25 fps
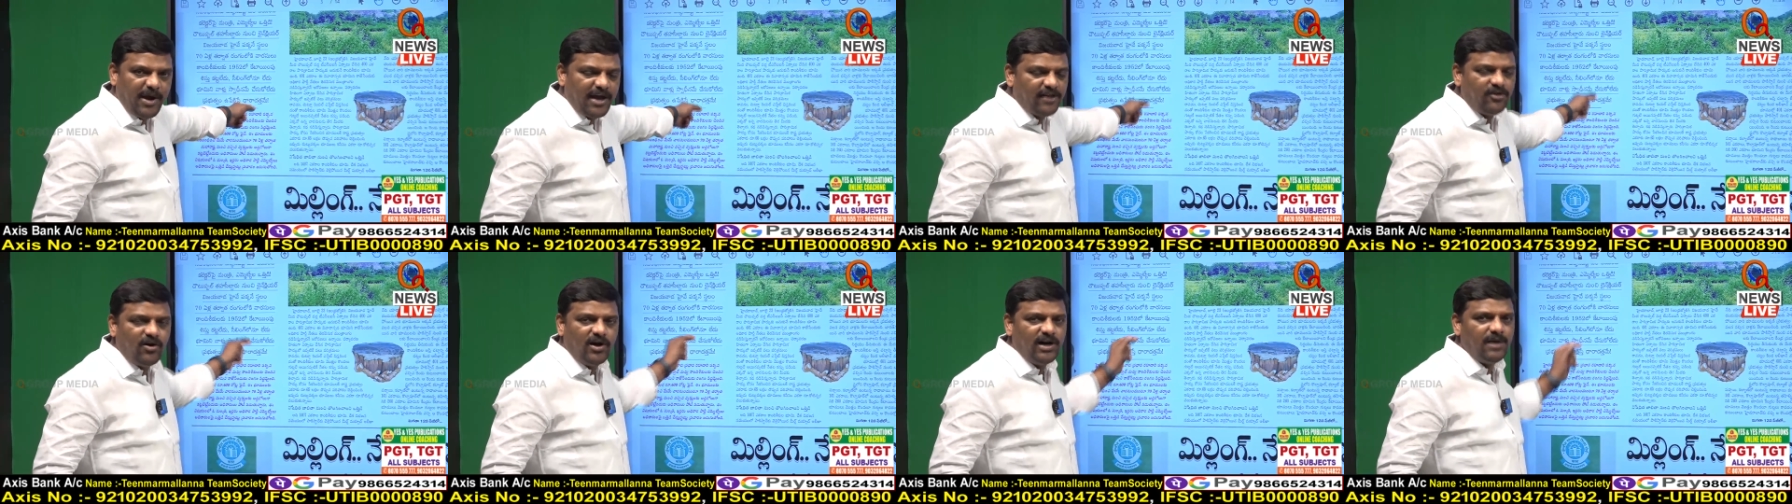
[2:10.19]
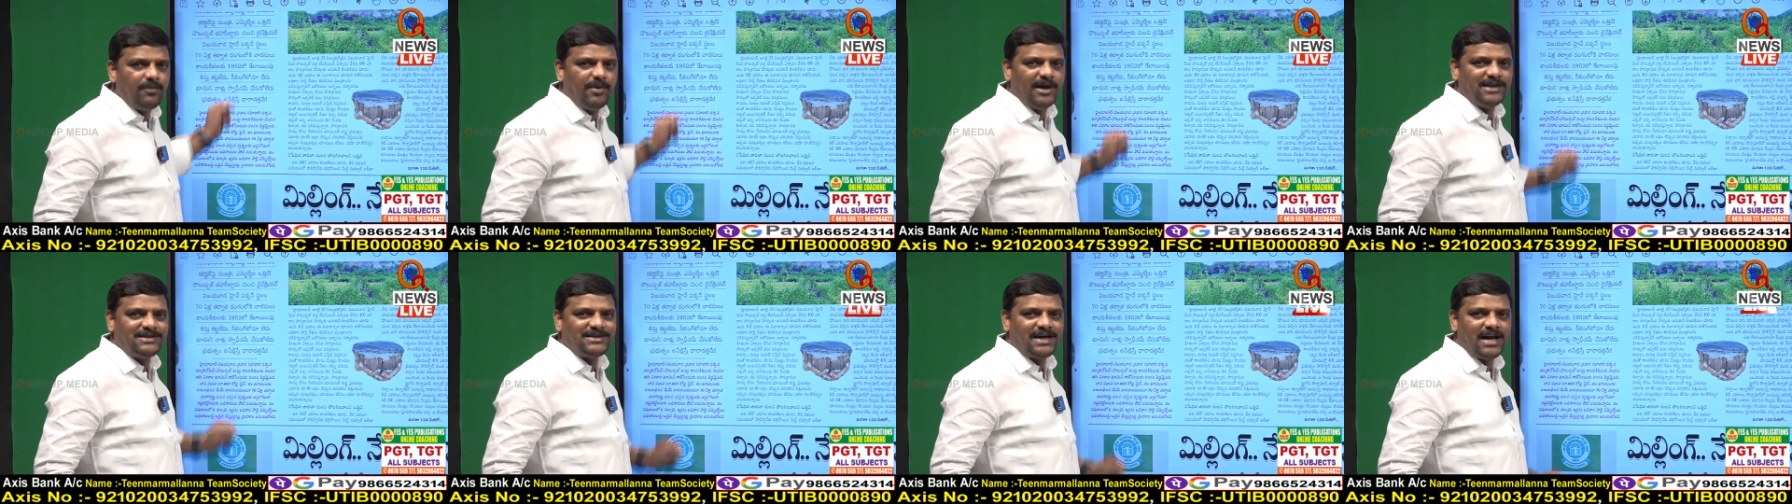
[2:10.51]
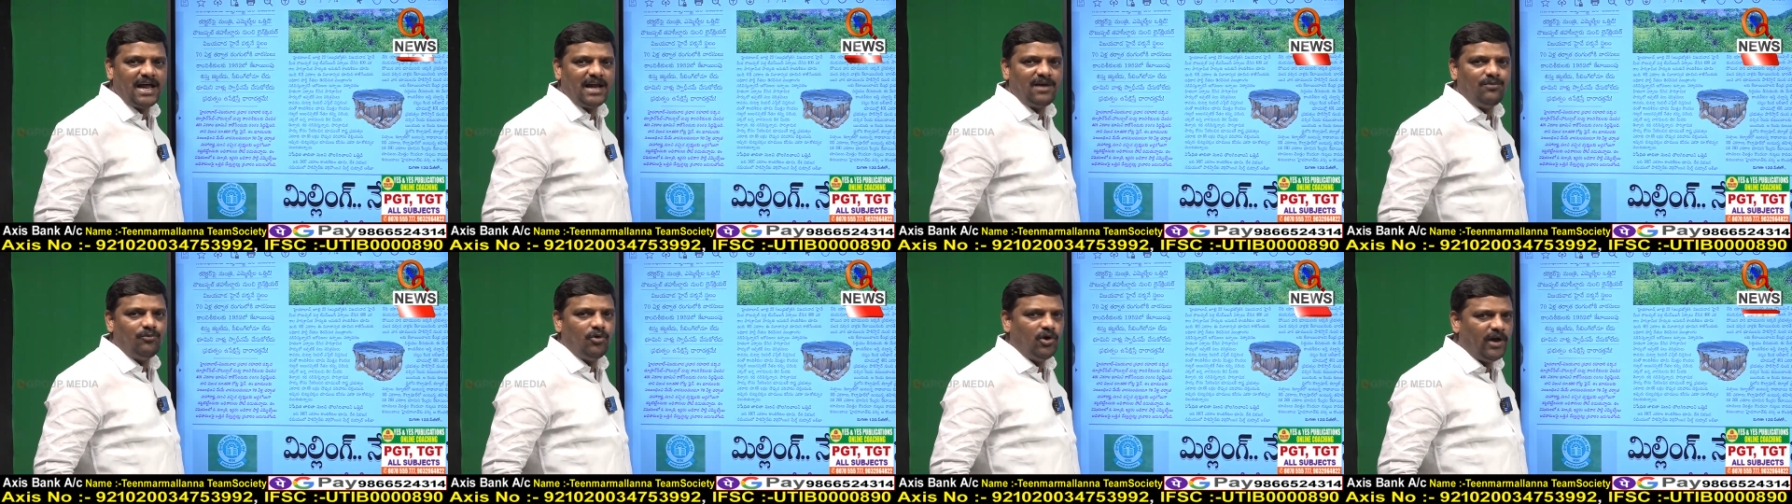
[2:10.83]
పేదోని
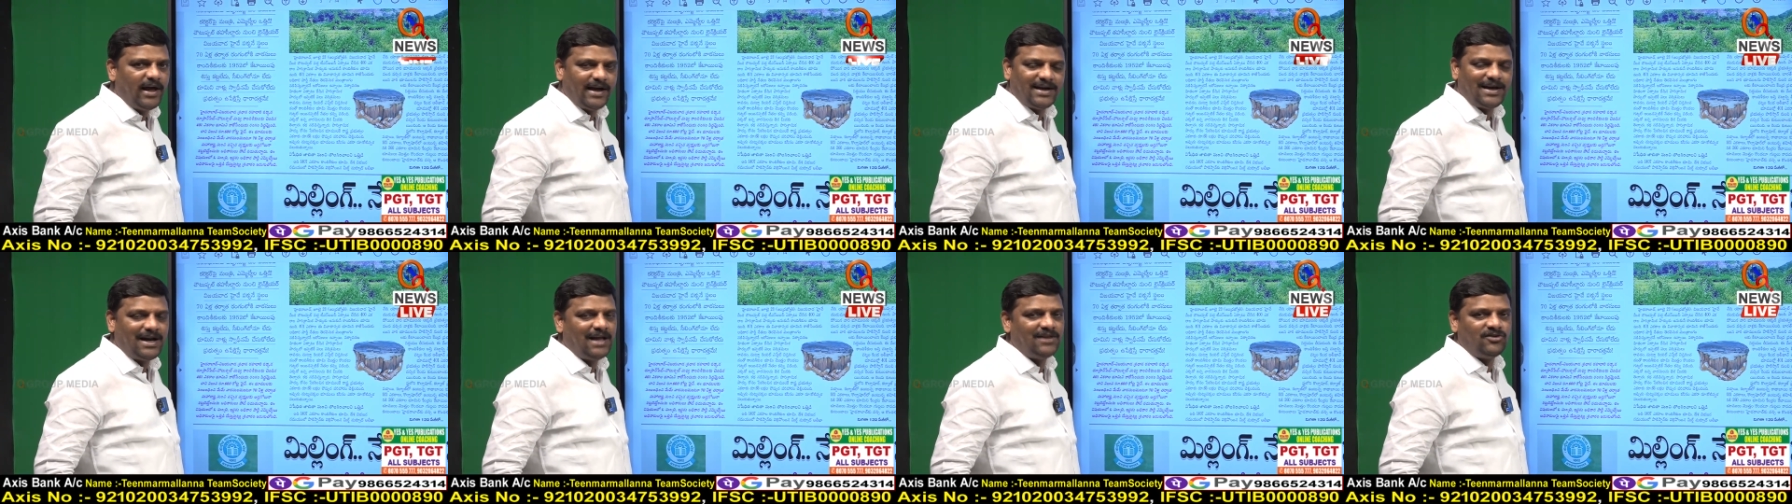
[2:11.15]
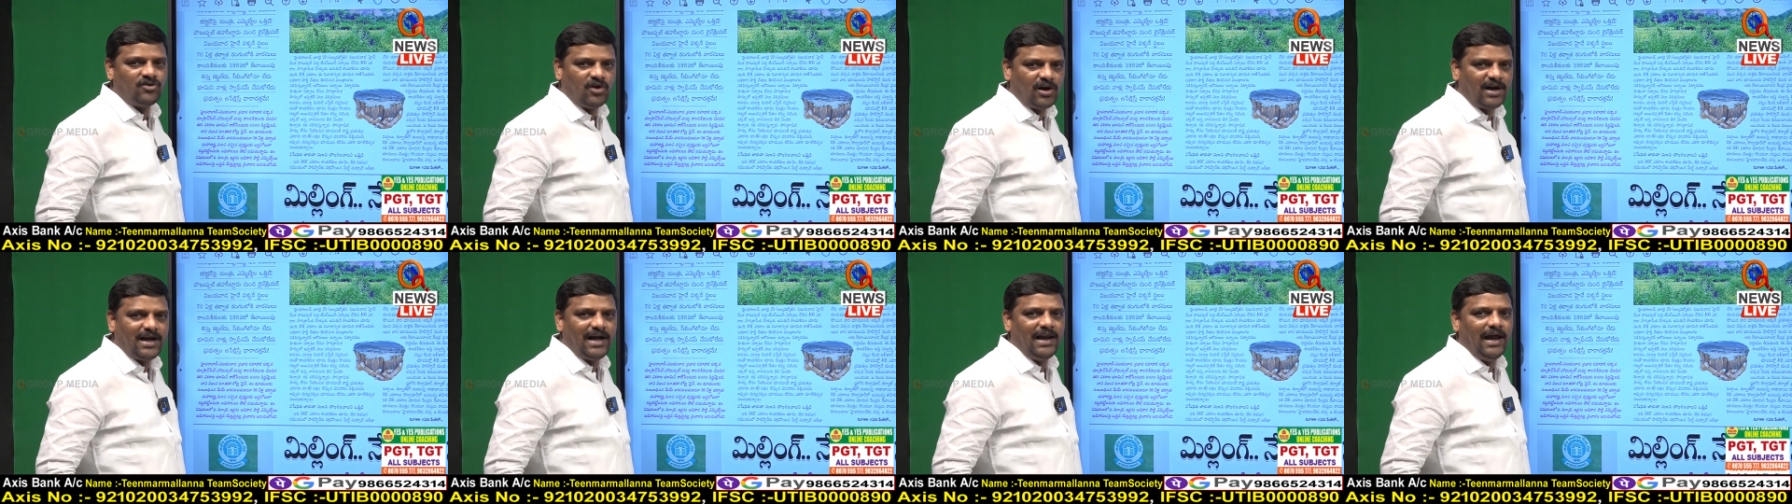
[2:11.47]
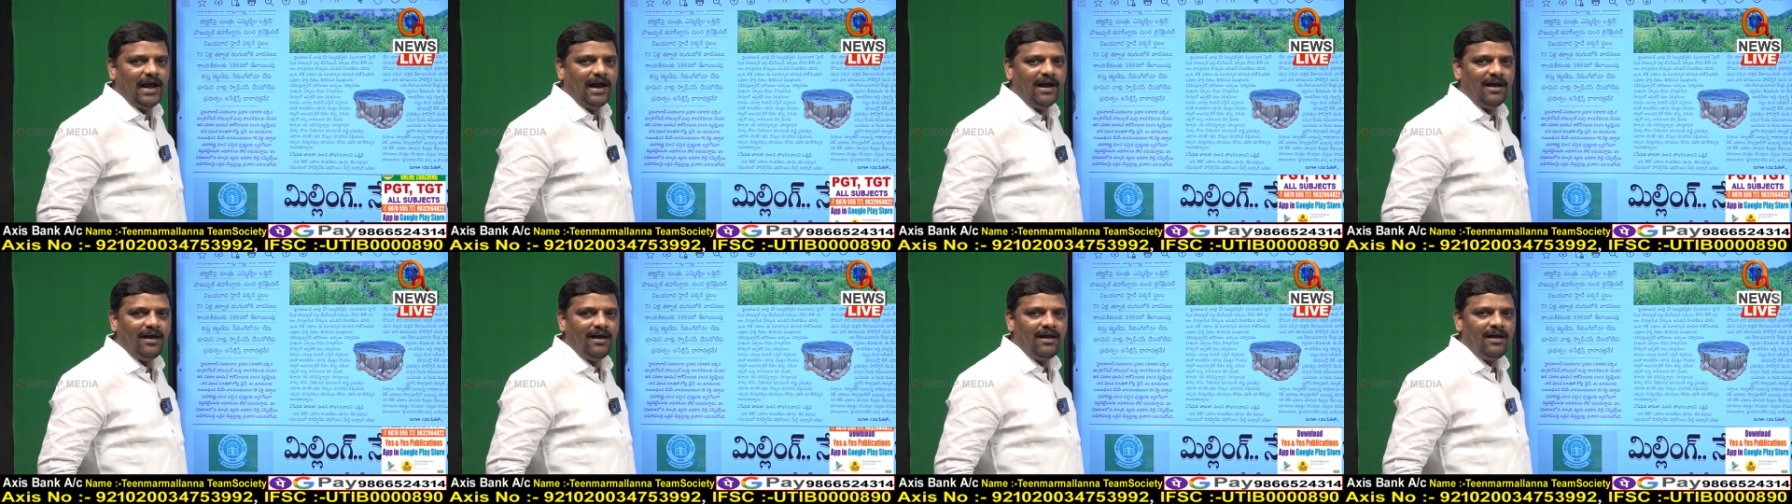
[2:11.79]
పంచడానికి మూడు ఎకరాలు
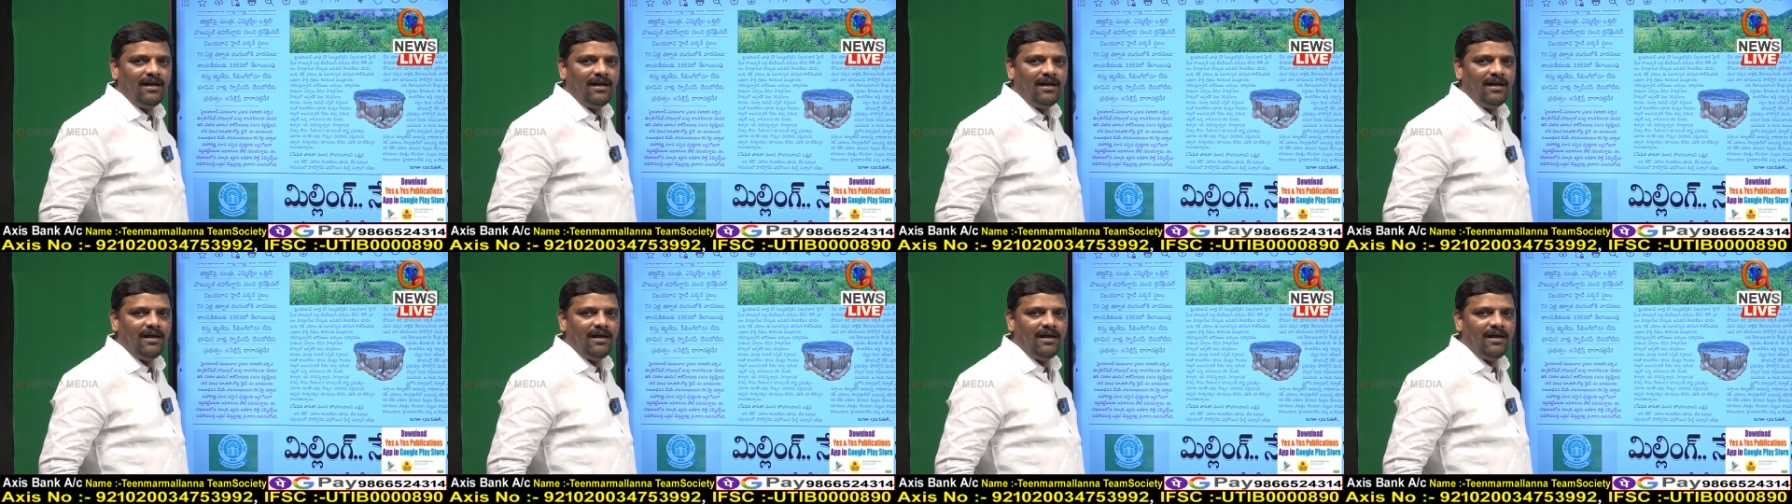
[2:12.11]
దొరకలే